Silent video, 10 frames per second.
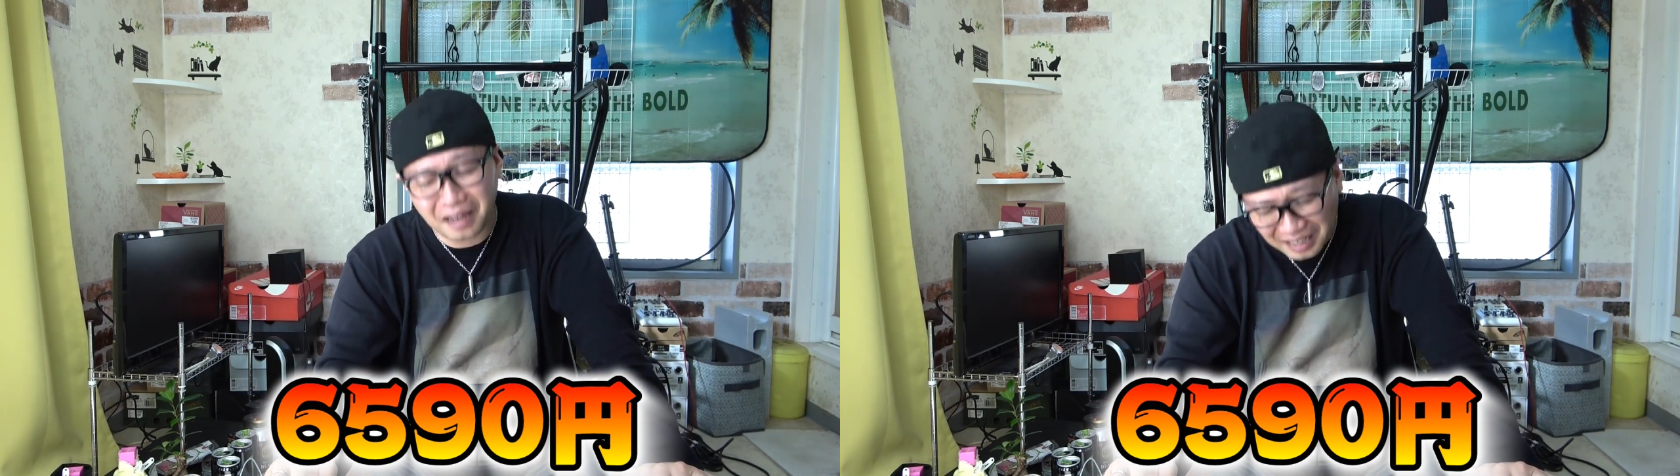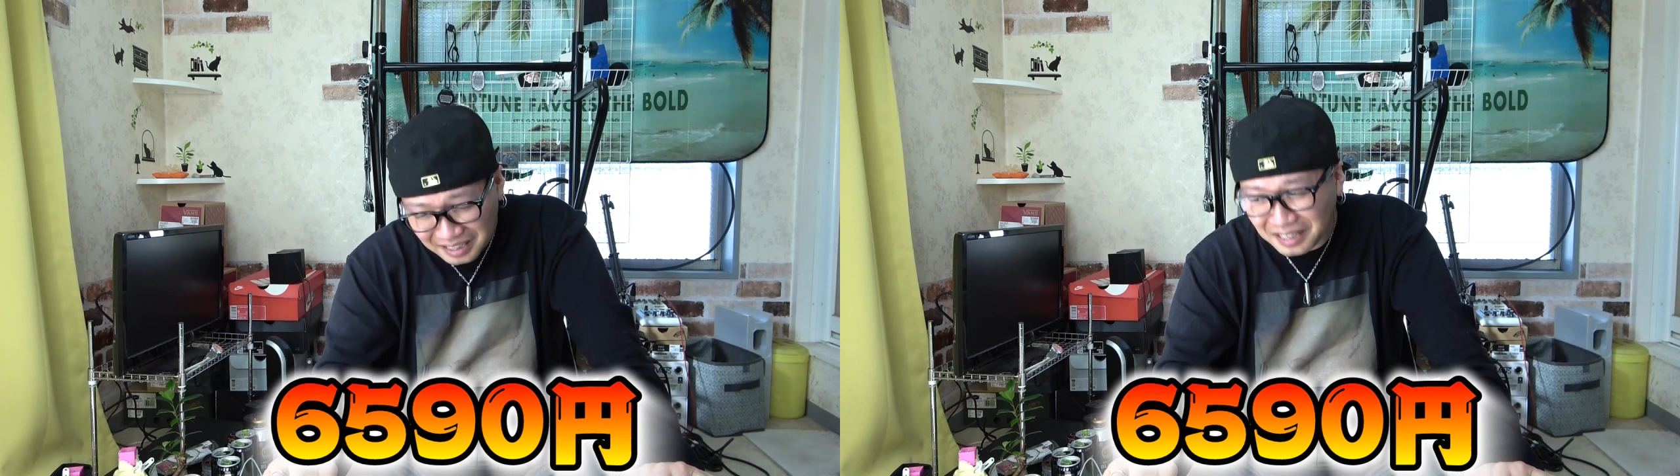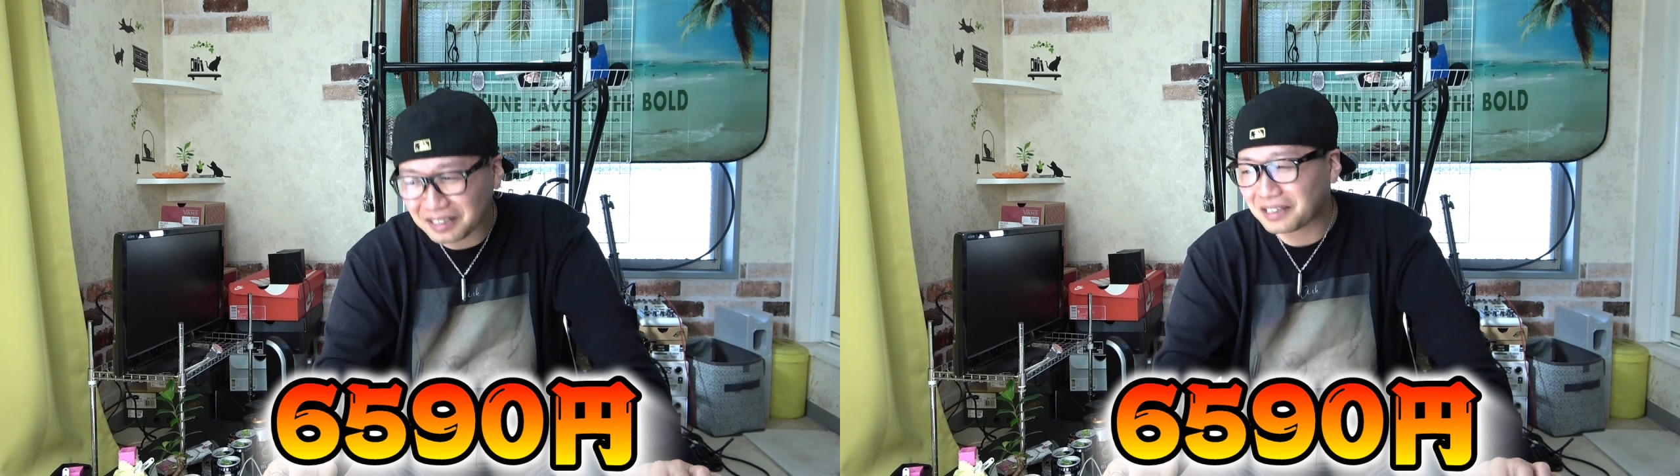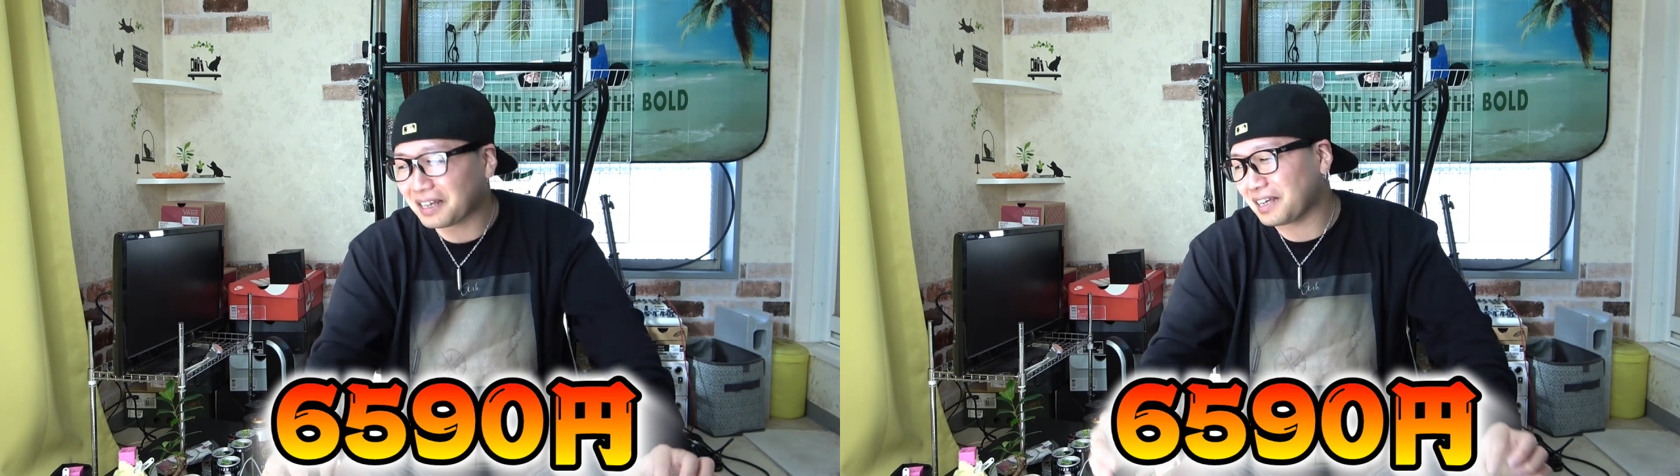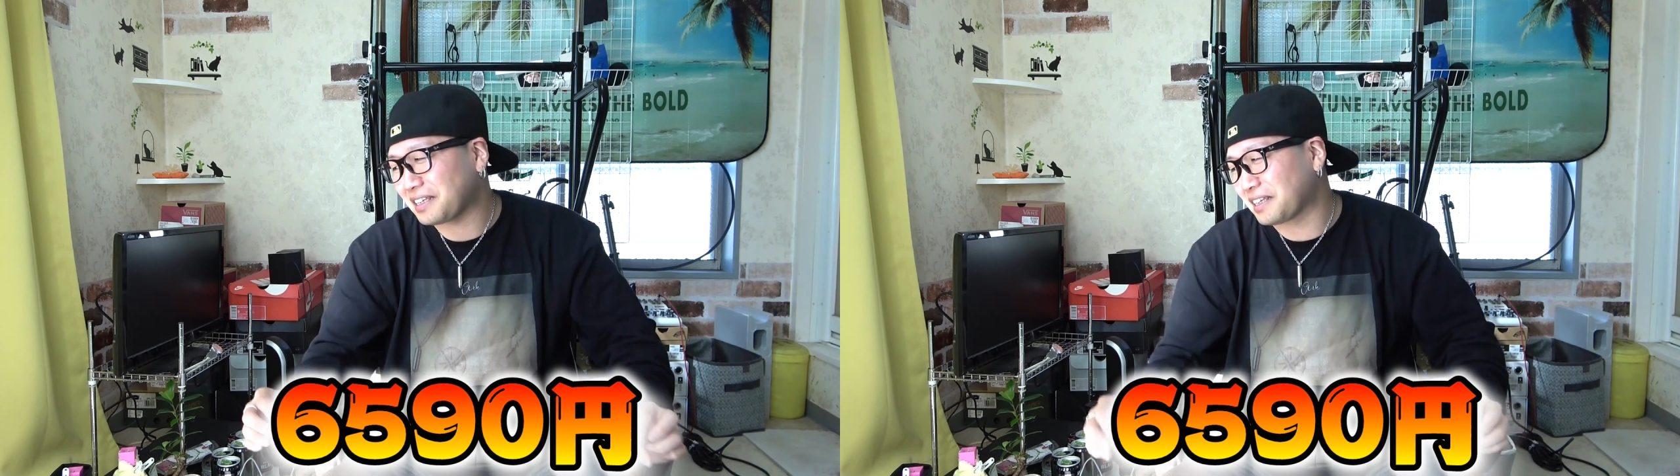ありが
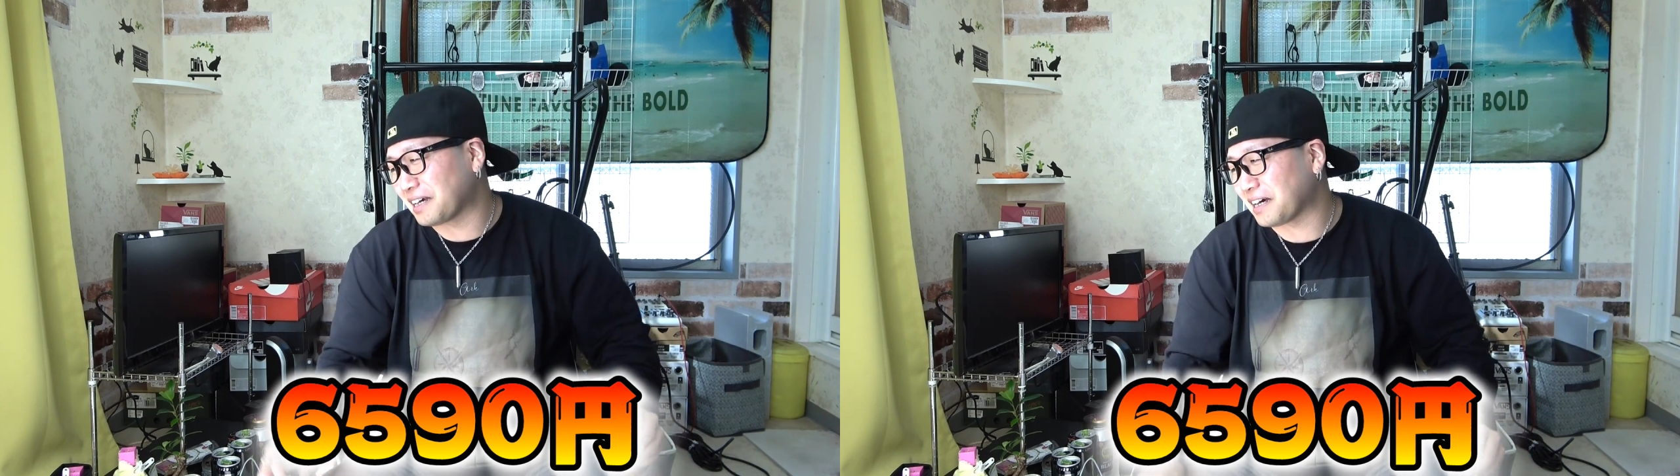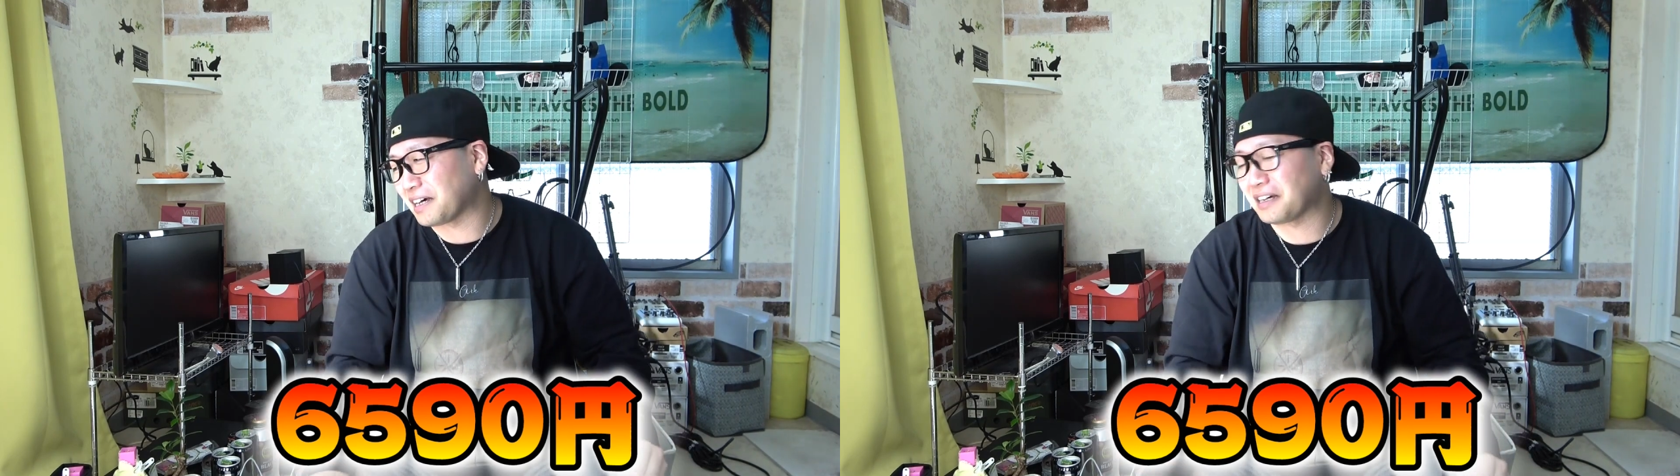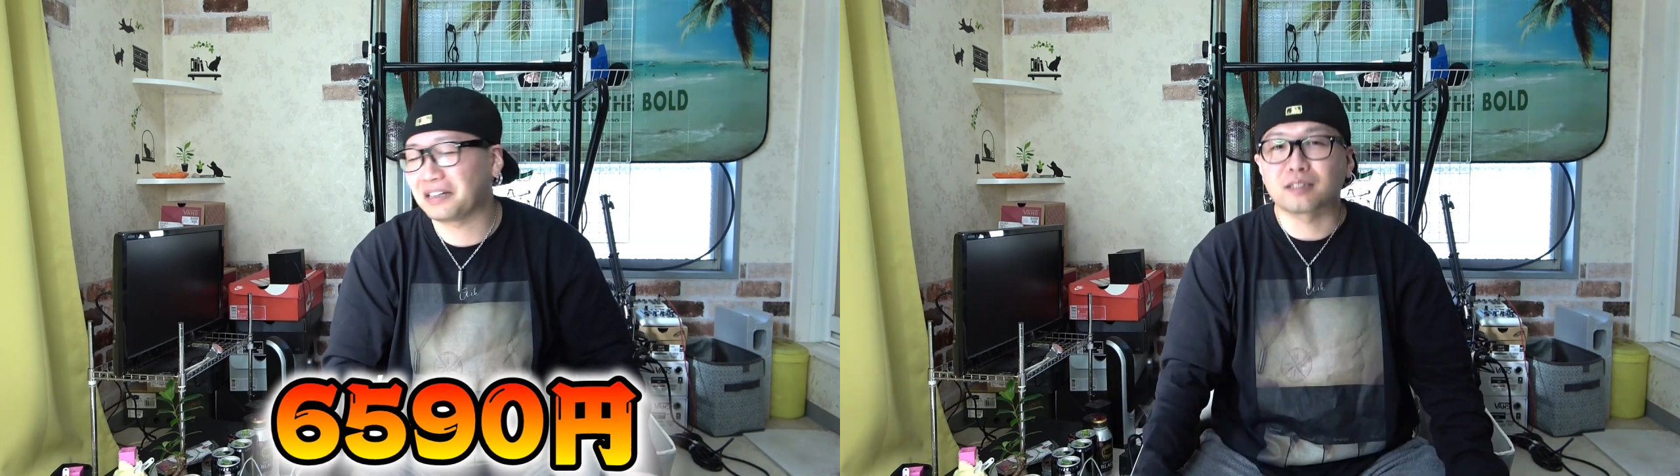たいや。